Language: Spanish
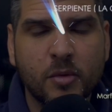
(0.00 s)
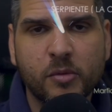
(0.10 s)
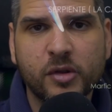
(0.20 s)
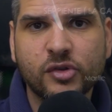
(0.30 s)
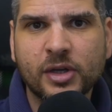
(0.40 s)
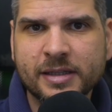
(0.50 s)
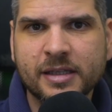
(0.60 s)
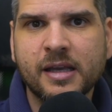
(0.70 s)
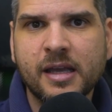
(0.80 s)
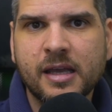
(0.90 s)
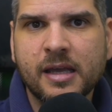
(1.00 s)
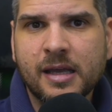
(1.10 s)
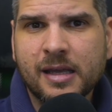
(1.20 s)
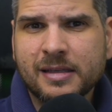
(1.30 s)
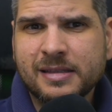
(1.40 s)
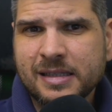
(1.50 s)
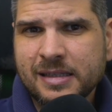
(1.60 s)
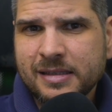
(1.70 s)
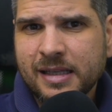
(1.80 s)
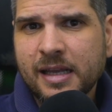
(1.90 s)
hemos dicho antes.
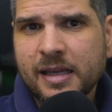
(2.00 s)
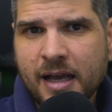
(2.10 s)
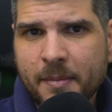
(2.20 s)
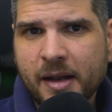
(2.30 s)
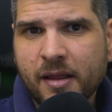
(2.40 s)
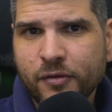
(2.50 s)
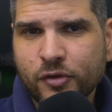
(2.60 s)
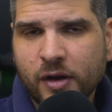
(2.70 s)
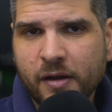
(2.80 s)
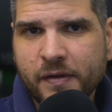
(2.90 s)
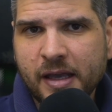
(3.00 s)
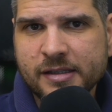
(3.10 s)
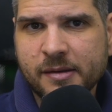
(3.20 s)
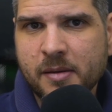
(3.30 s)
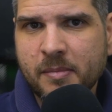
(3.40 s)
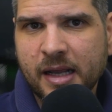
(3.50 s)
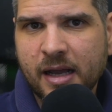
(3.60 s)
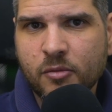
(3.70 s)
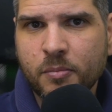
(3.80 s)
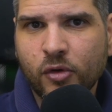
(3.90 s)
Si tenéis cámara fotográfica y sabéis
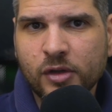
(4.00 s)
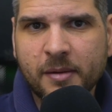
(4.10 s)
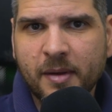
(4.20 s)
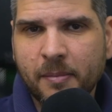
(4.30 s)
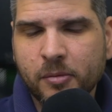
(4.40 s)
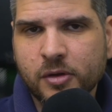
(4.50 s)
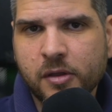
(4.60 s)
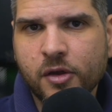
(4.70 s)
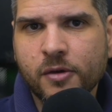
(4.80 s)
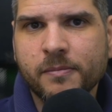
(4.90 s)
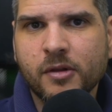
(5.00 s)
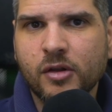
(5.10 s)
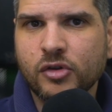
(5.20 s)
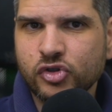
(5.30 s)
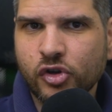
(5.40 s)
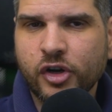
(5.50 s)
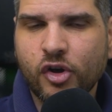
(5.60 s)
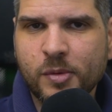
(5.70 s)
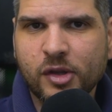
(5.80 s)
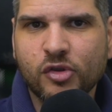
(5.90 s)
manejar un poco el tema de la exposición, yo
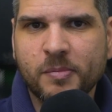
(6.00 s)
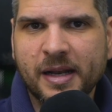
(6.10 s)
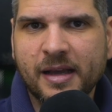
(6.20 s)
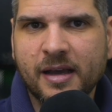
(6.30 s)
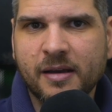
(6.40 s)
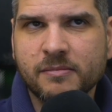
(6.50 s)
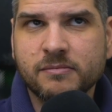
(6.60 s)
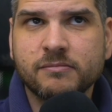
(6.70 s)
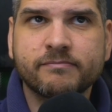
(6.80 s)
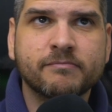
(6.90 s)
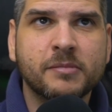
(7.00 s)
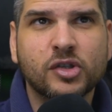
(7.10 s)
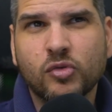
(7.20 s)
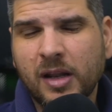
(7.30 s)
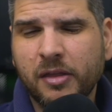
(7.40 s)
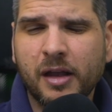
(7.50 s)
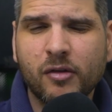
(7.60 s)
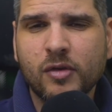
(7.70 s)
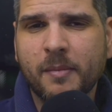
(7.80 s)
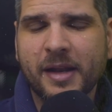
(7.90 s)
recomiendo para visualizarlo
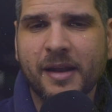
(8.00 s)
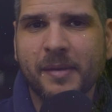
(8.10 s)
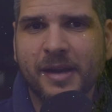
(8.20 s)
de una manera más